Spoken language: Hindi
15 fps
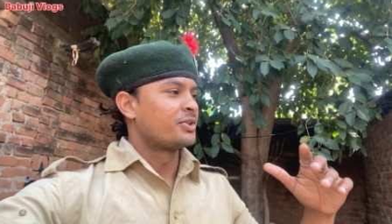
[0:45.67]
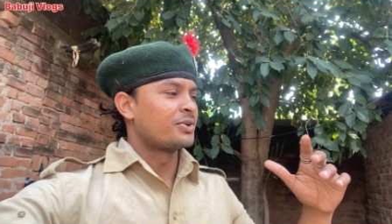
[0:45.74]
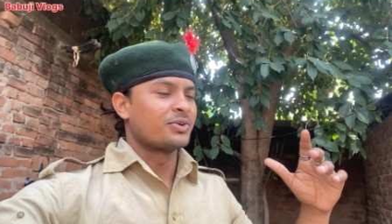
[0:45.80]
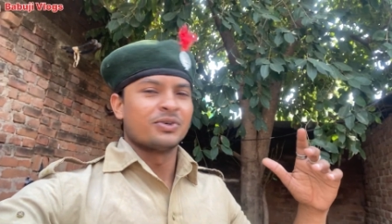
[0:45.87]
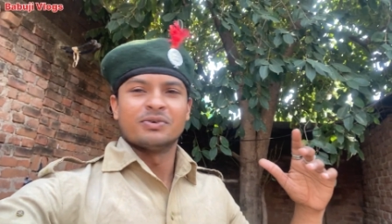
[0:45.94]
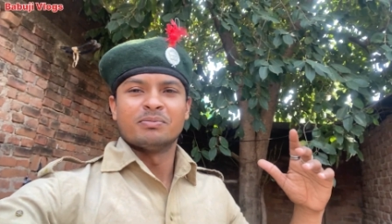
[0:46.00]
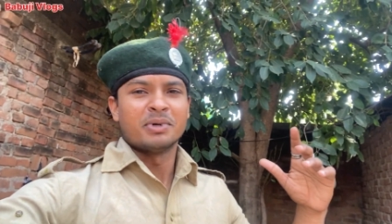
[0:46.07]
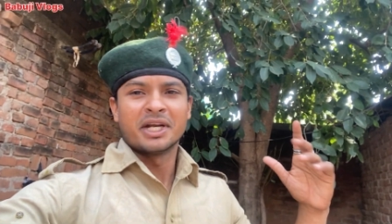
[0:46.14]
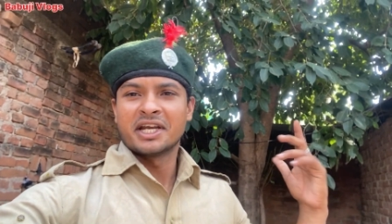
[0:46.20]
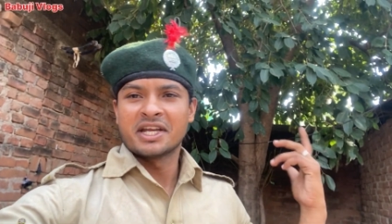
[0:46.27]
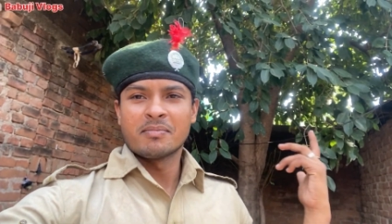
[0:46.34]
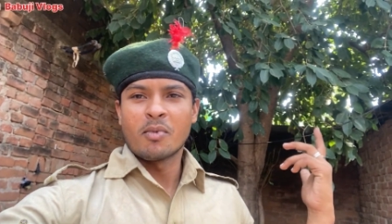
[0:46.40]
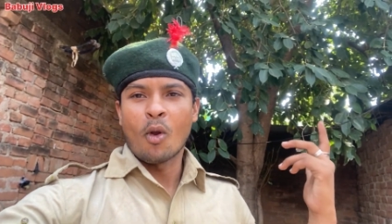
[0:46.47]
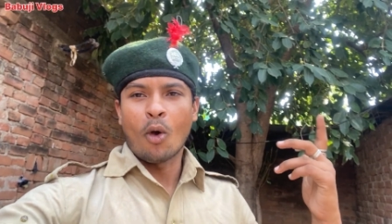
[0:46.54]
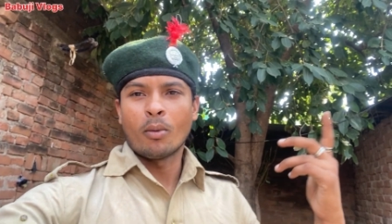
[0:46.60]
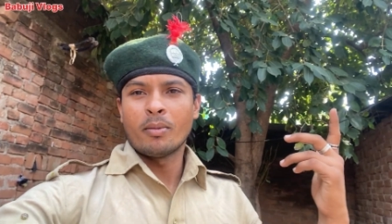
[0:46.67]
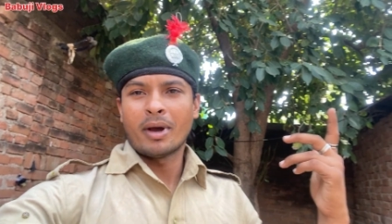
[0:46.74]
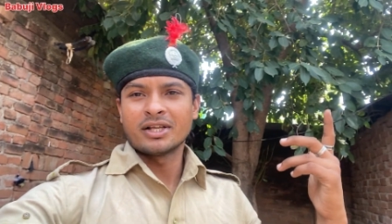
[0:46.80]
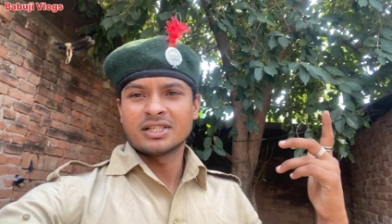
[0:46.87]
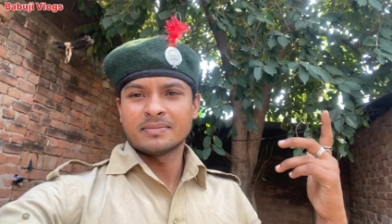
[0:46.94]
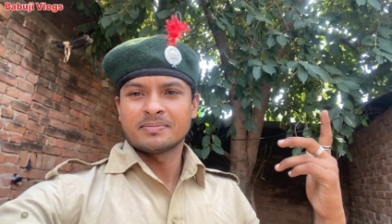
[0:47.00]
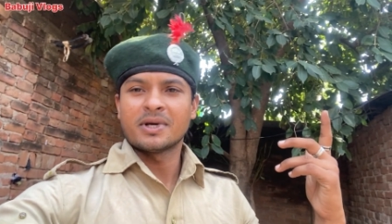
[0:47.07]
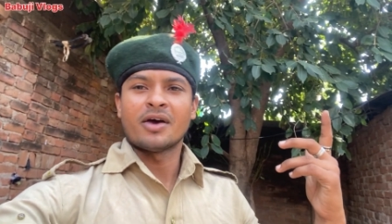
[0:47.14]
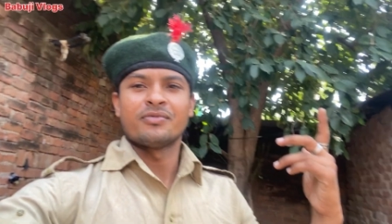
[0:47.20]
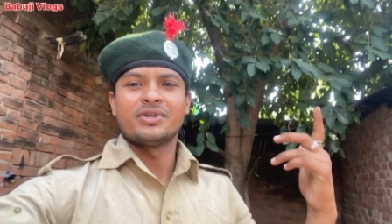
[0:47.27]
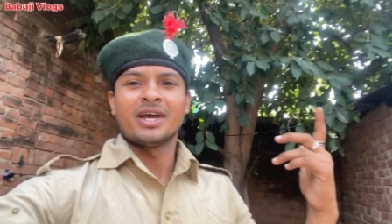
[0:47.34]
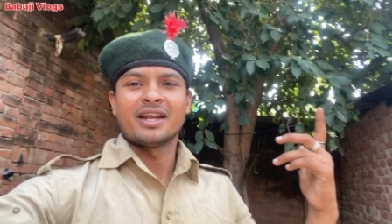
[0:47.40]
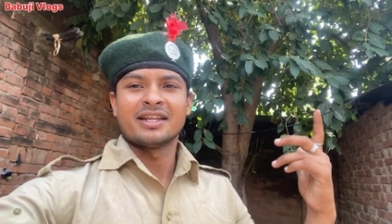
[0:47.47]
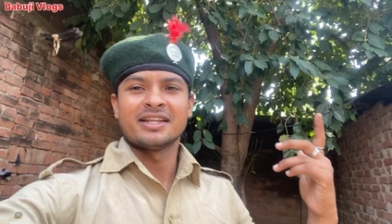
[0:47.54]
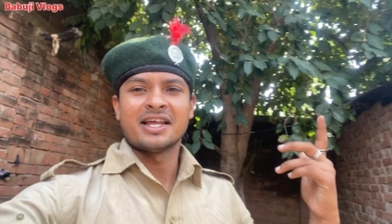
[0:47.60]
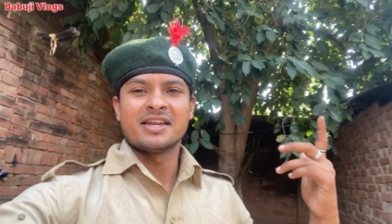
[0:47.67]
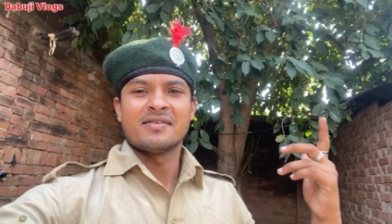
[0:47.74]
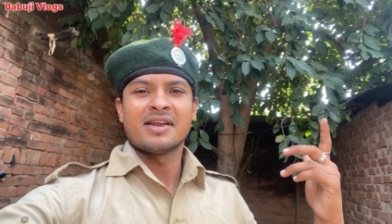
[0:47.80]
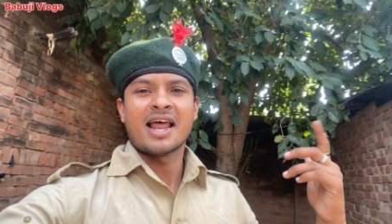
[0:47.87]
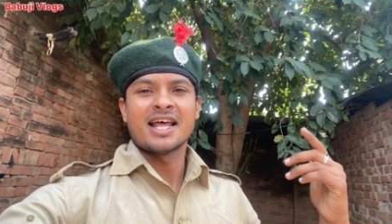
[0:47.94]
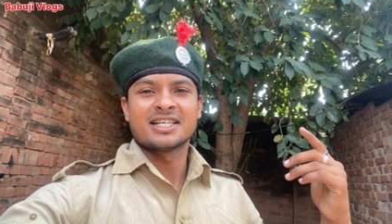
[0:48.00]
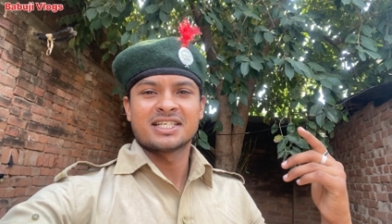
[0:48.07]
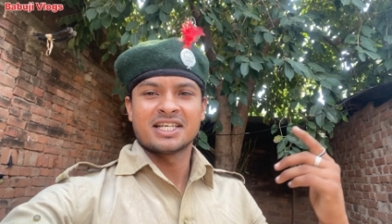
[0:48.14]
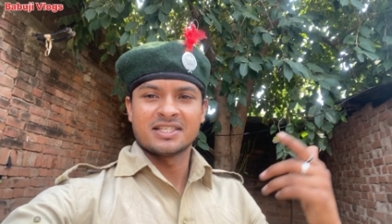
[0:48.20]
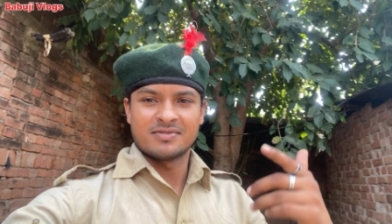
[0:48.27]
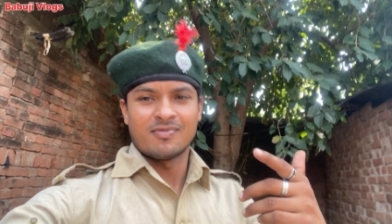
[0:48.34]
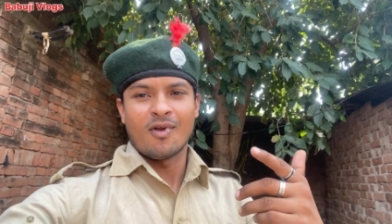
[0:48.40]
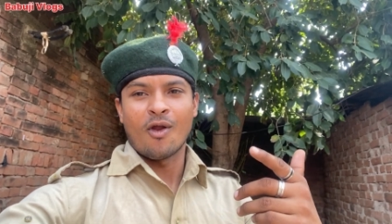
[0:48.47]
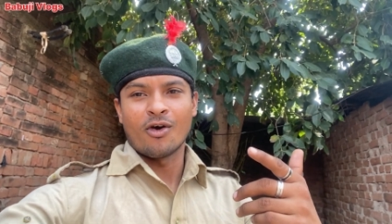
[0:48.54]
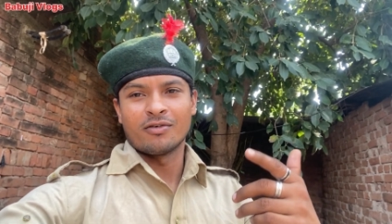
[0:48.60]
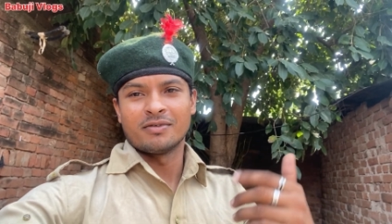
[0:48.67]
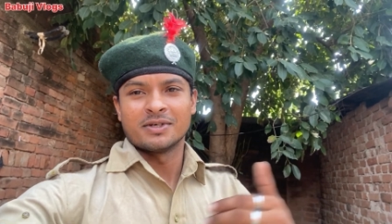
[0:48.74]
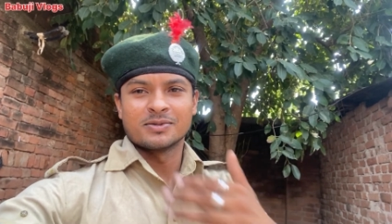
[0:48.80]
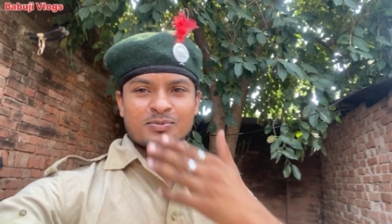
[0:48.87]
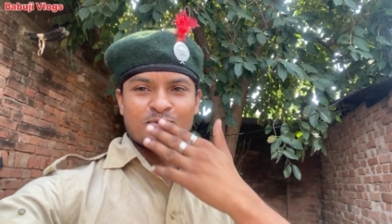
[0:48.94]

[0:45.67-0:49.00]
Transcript: तो बने रही ब्लॉग में भाई साहब काफ़ी आनंद आने वाला है आज के इस ब्लॉग में